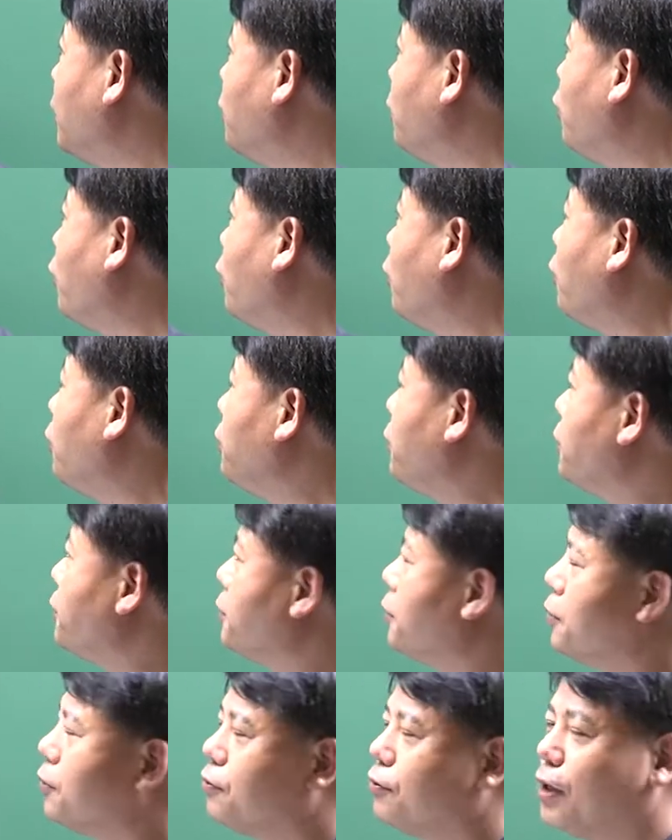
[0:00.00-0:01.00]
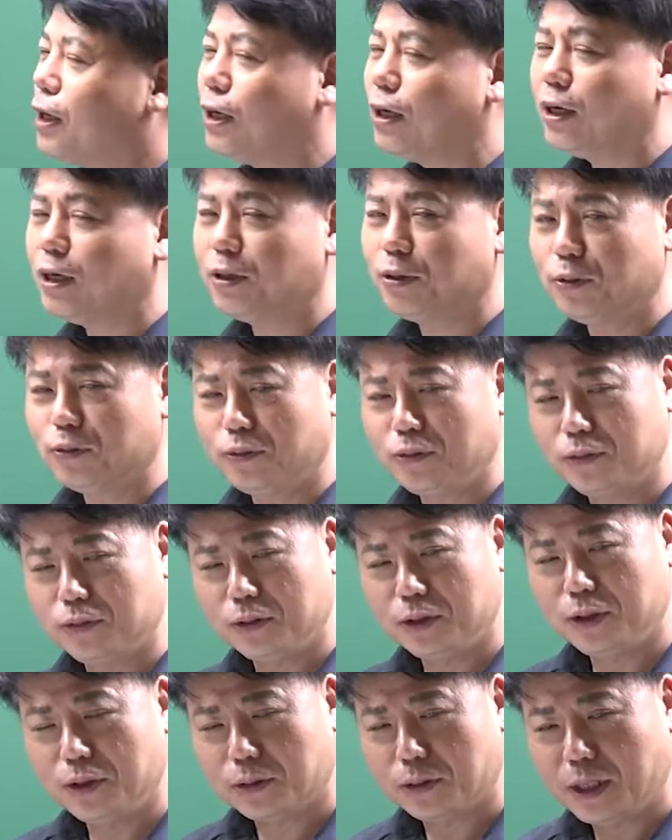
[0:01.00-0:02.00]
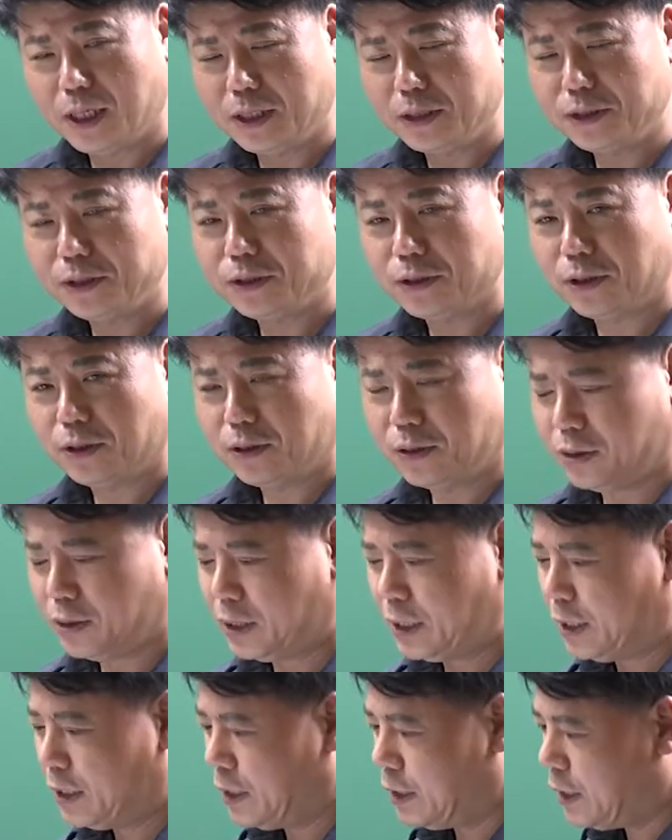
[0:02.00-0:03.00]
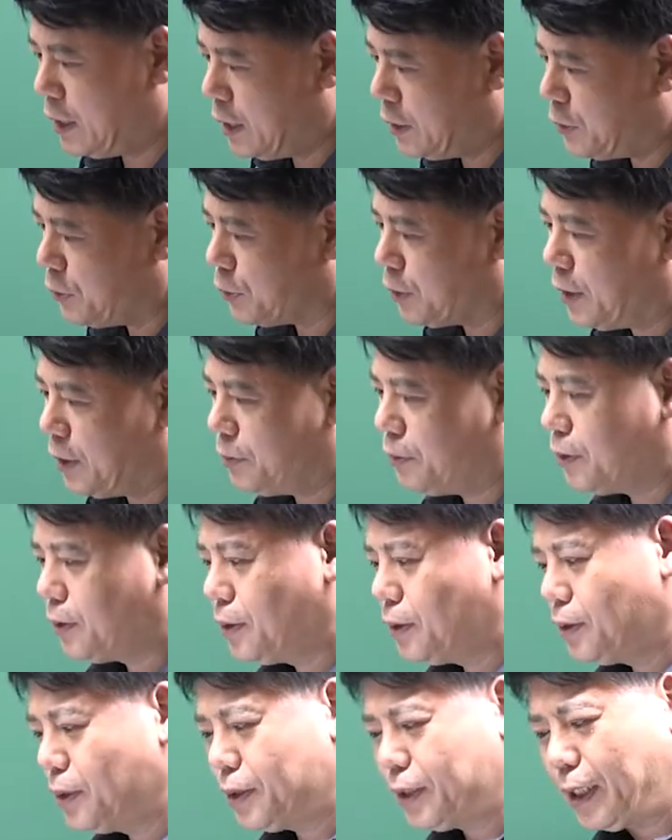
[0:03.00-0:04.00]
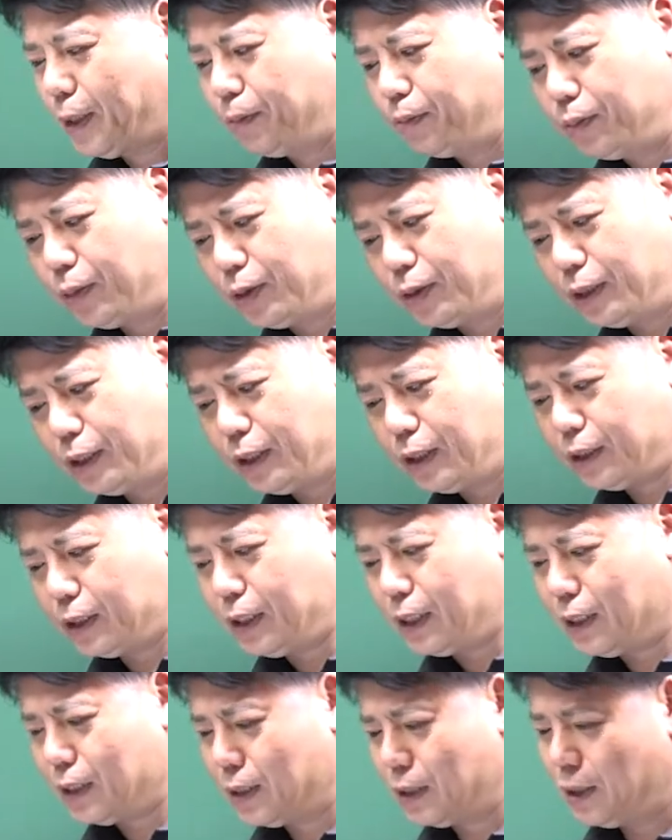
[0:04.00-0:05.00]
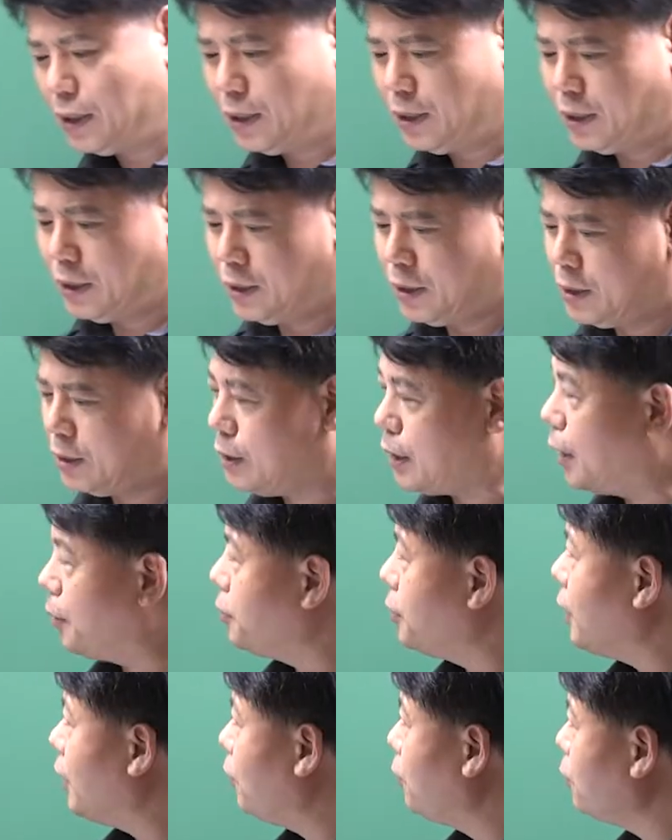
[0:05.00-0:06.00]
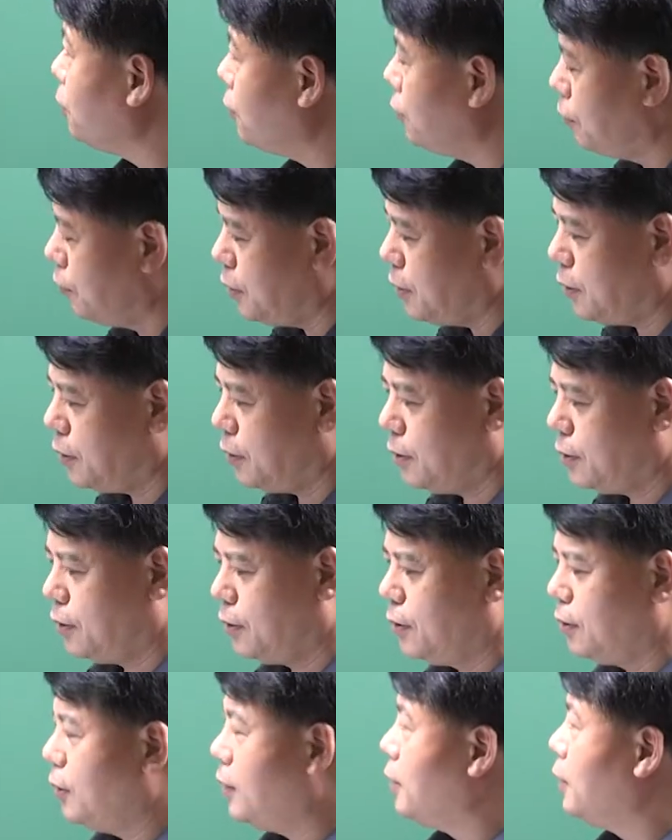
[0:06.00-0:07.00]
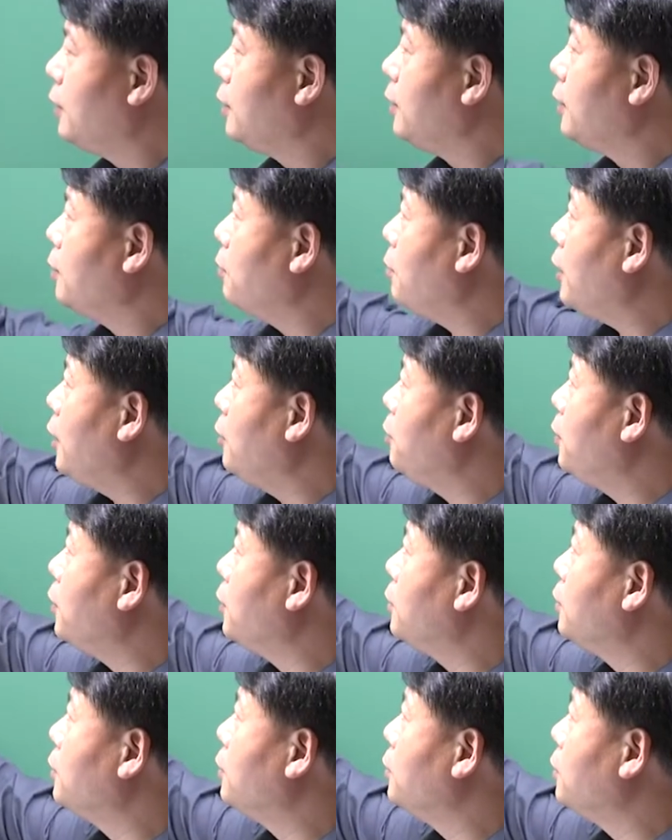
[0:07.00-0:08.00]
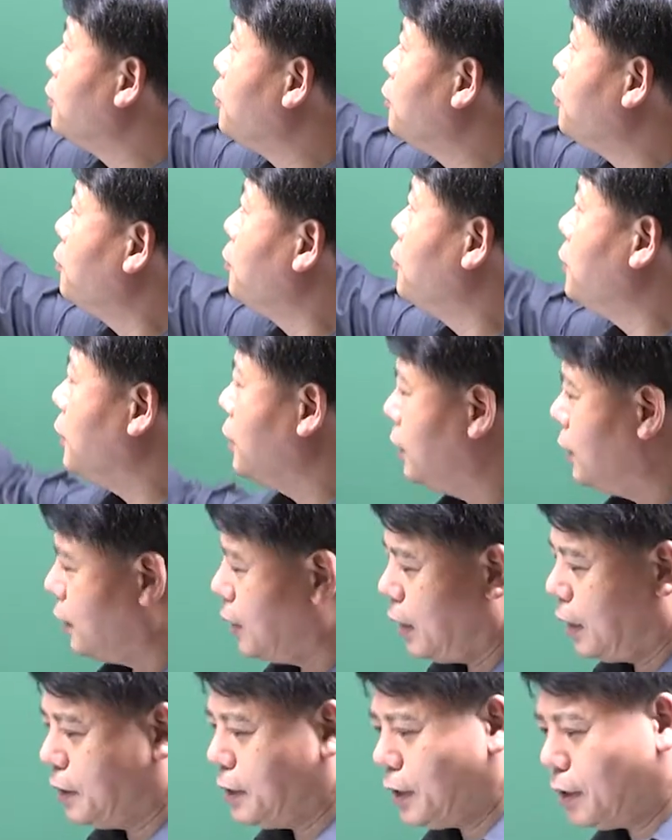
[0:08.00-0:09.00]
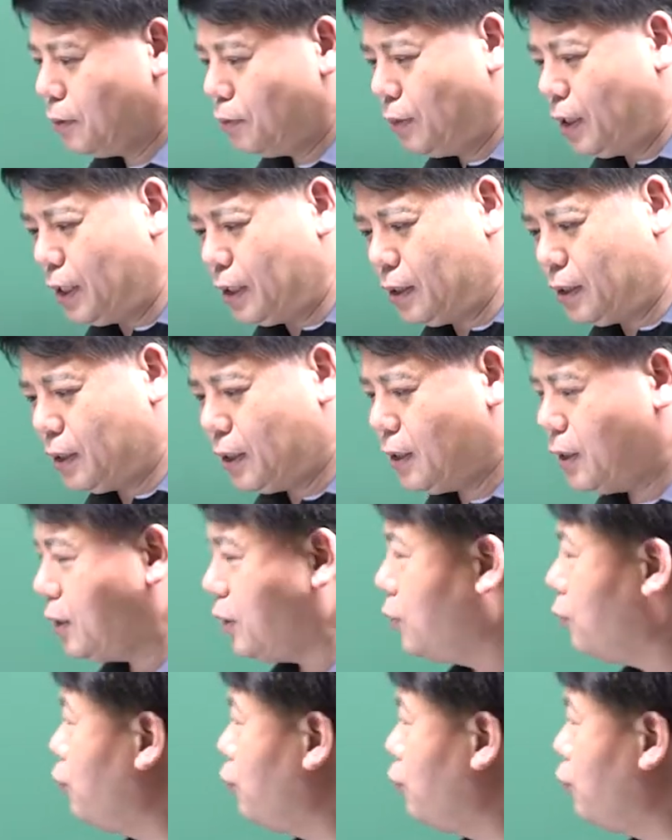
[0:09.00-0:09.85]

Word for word: 복권이었었구나 하는 것도 기억나시죠? 예, 정답은 3번이 그냥 답이 나올 거고요. 8번 여러분들이 가장 많이